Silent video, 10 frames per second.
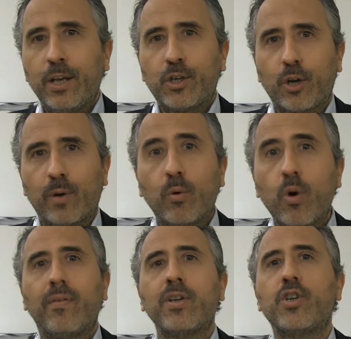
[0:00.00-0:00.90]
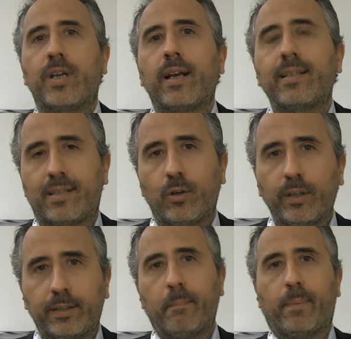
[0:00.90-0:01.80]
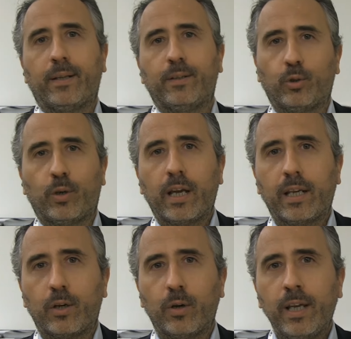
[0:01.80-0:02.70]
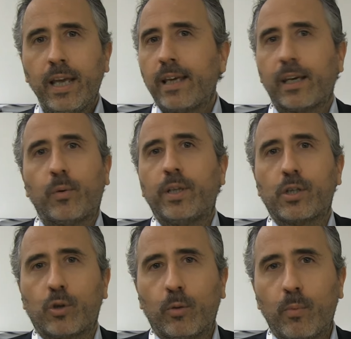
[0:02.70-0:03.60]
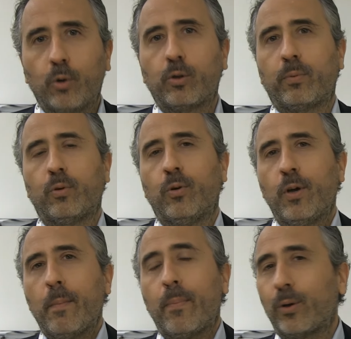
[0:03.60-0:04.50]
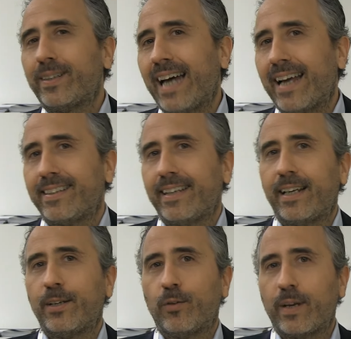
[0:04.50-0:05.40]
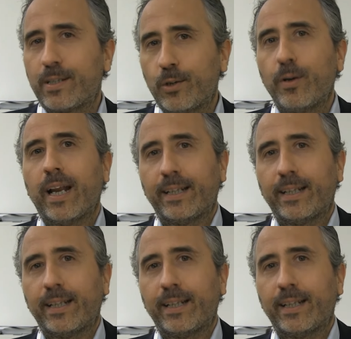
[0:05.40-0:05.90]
c'è una nuova generazione di imprenditori agricoli che quindi sono molto più portati all'innovazione,